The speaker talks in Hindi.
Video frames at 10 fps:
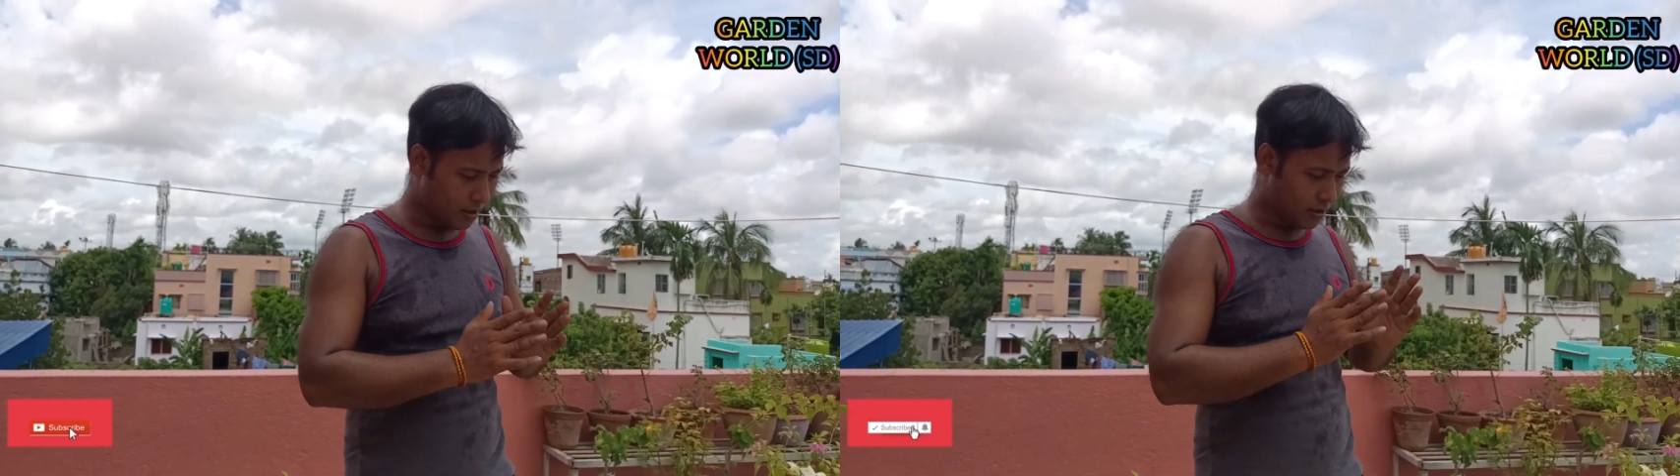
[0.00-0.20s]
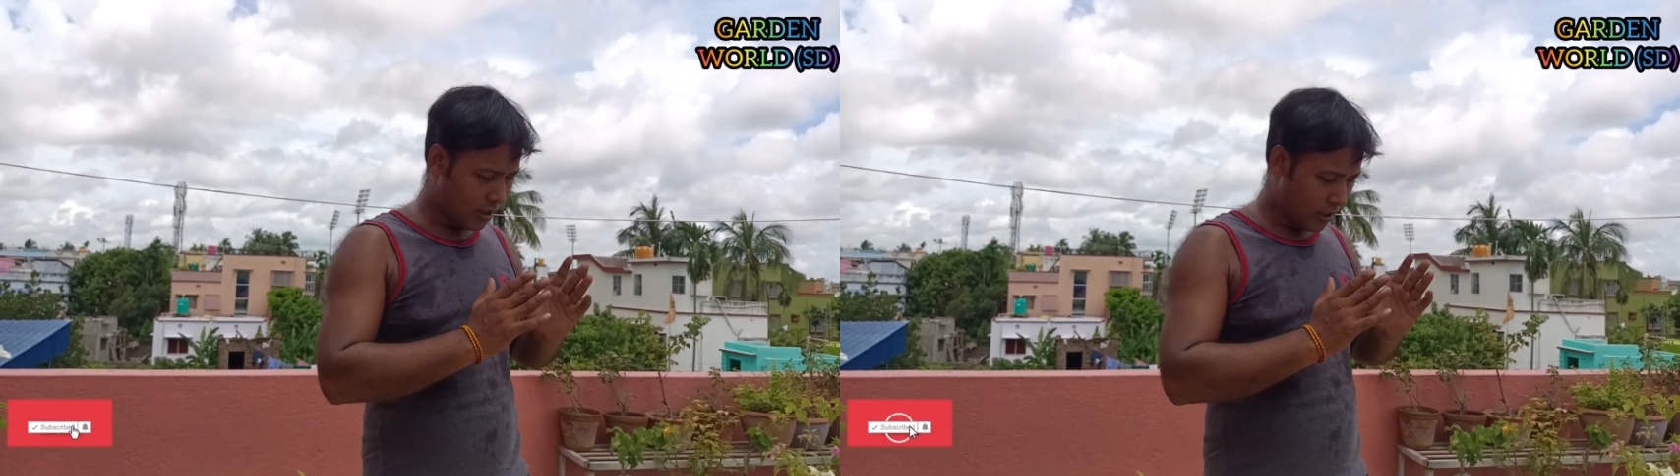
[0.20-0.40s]

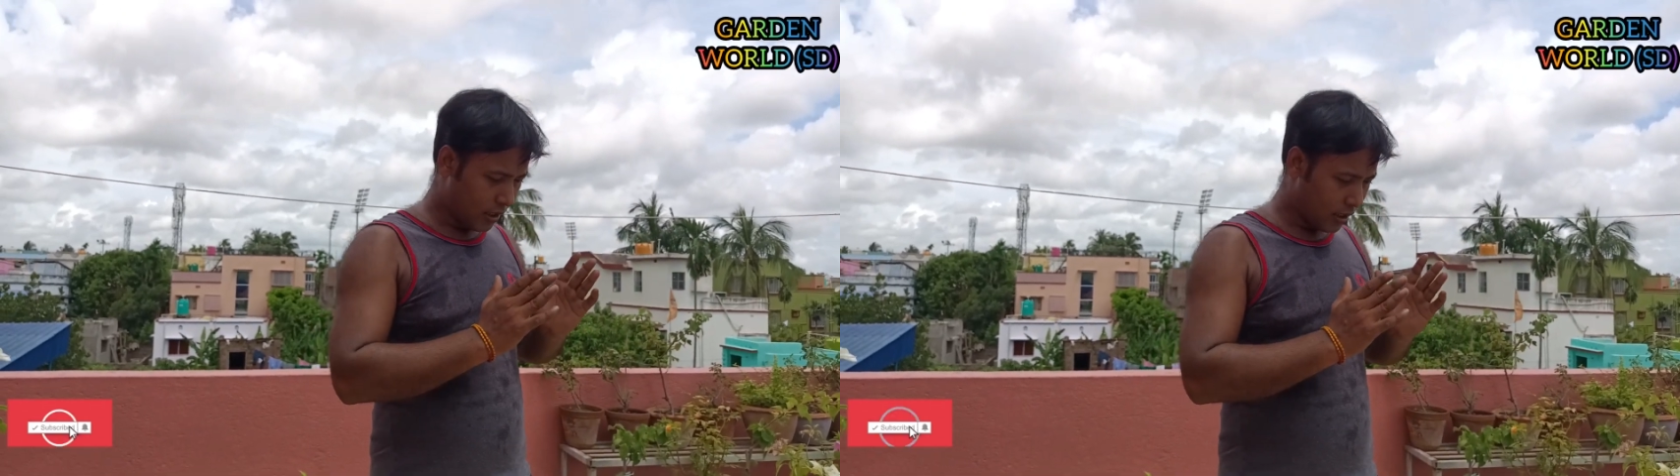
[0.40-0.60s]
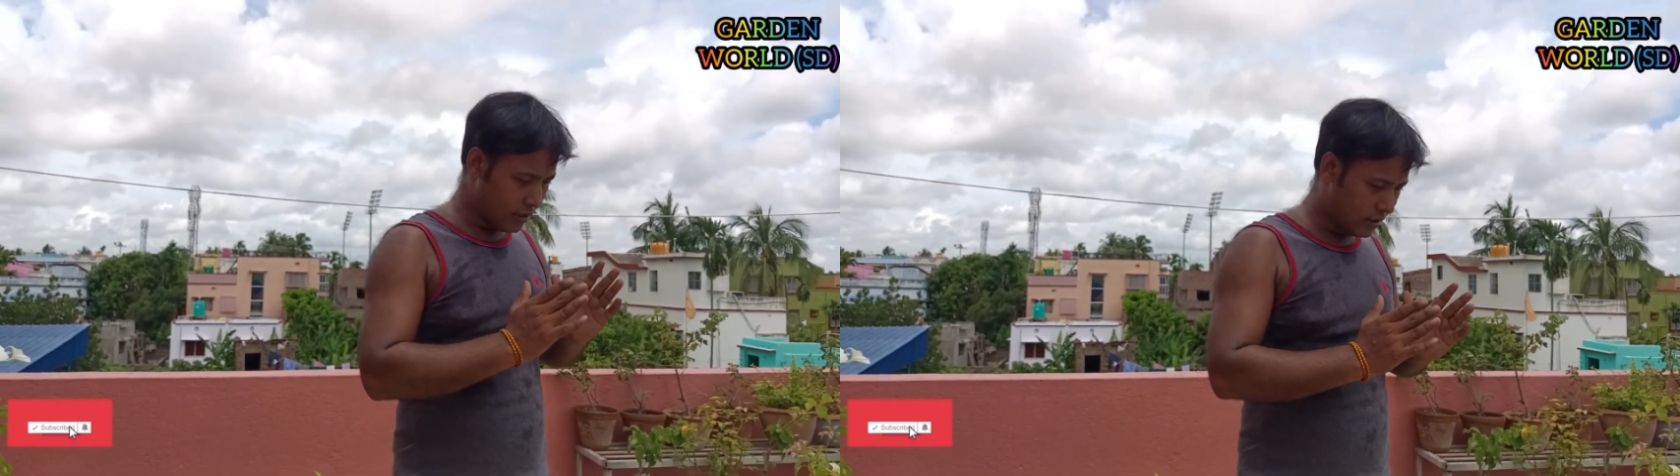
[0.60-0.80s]
बस
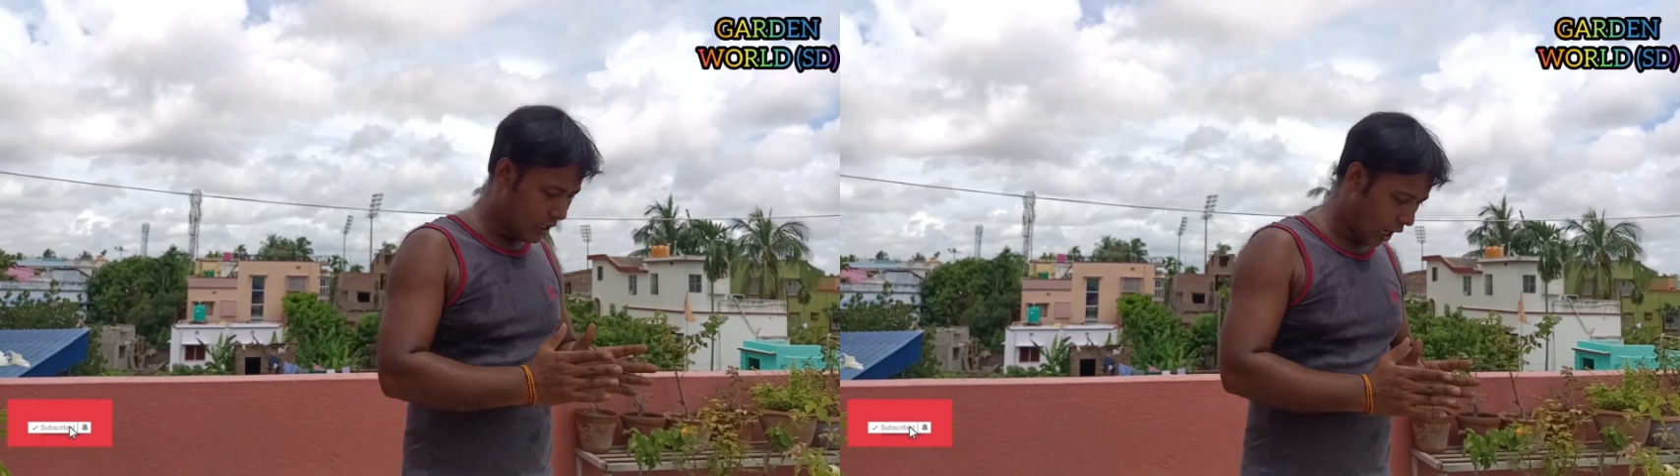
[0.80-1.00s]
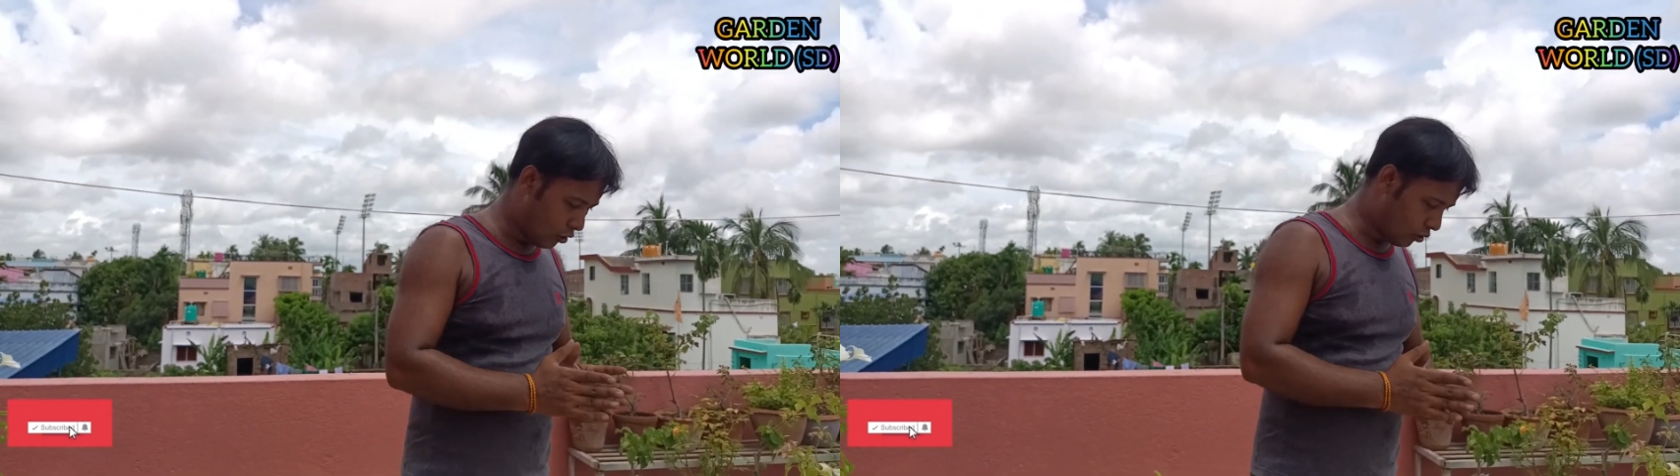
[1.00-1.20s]
इन चारों